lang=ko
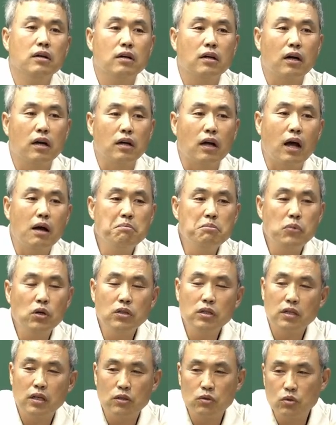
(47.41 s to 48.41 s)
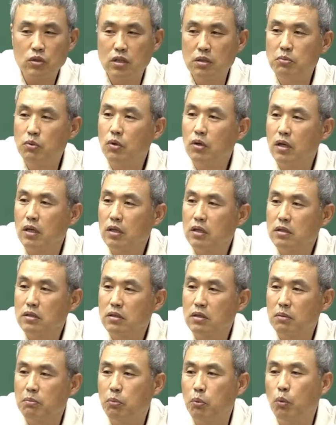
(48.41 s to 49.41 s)
아, 한 번이라도 기본 강의를
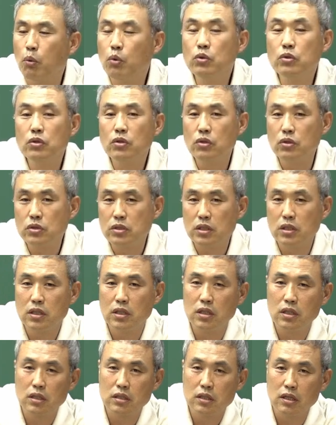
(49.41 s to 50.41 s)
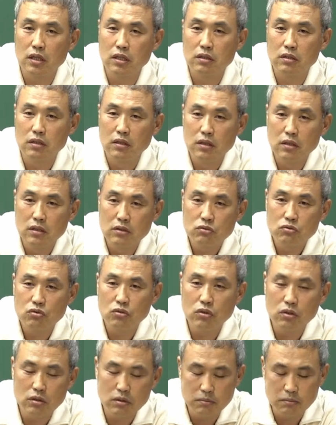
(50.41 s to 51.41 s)
들어보는 것이 일단
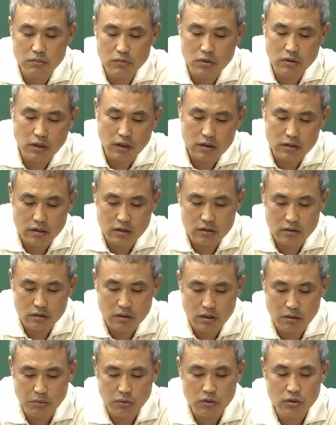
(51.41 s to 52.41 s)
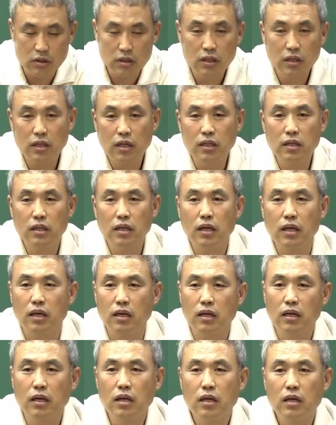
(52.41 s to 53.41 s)
수험을 하는 데 있어서 기본적이긴
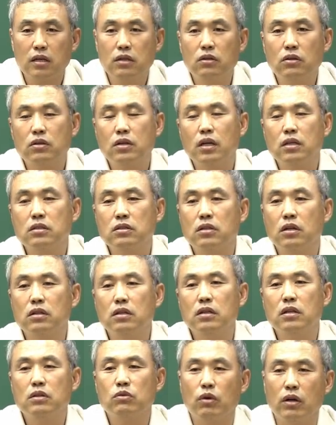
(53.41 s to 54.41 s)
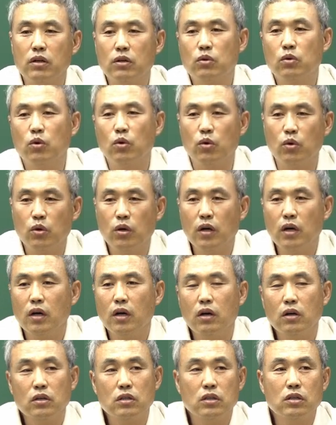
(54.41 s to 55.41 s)
한데 그렇게 해서 되는 일도 아니고
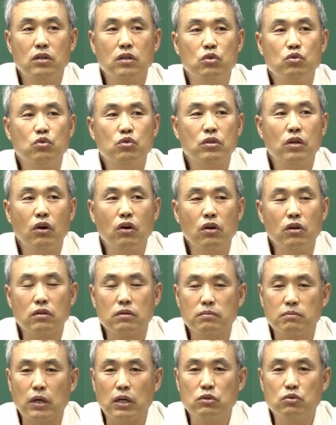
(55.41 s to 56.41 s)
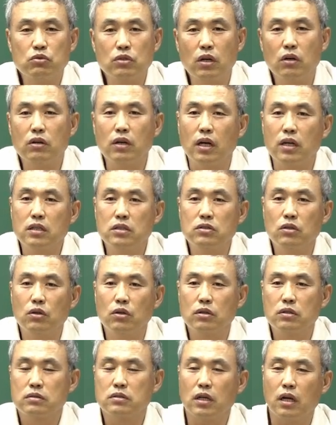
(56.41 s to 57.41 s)
이거 6개월, 6개월이 아,
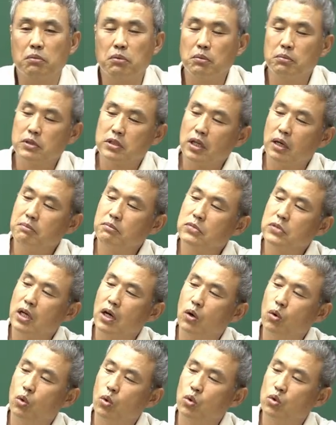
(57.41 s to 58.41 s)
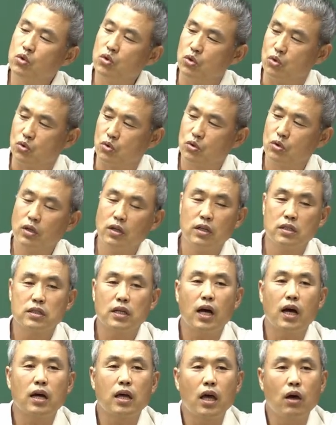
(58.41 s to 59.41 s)
아니죠. 잘 보면 3, 4, 5, 6,
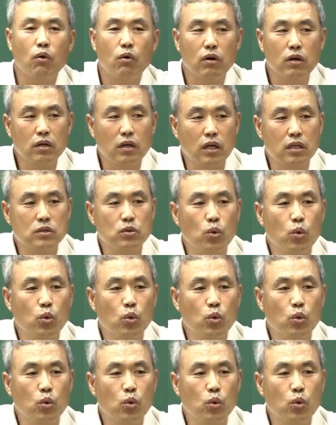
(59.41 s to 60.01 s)
4개월 내지